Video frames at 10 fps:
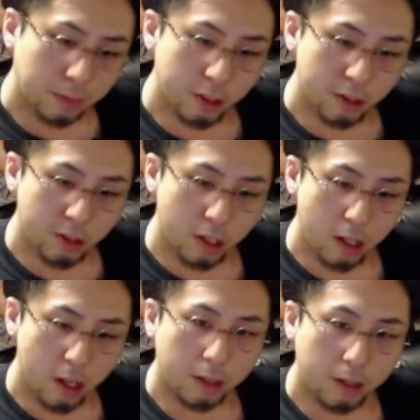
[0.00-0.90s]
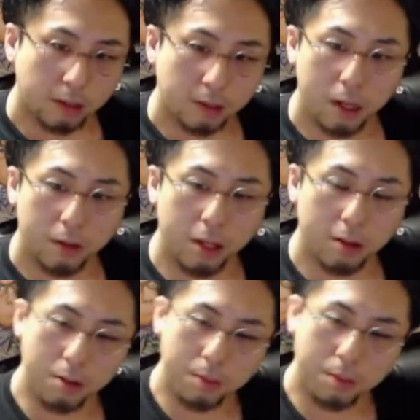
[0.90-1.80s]
楽しんでて。はい、わか
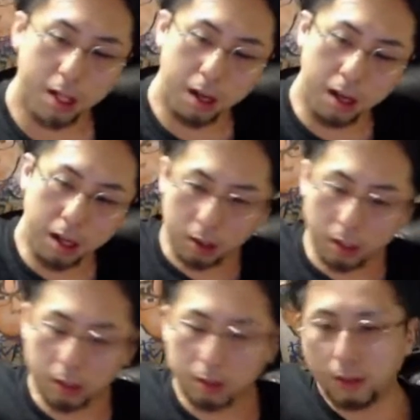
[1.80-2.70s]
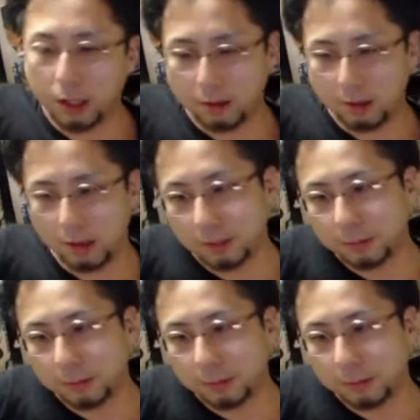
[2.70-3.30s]
つ。みんなありがとう。わかつ。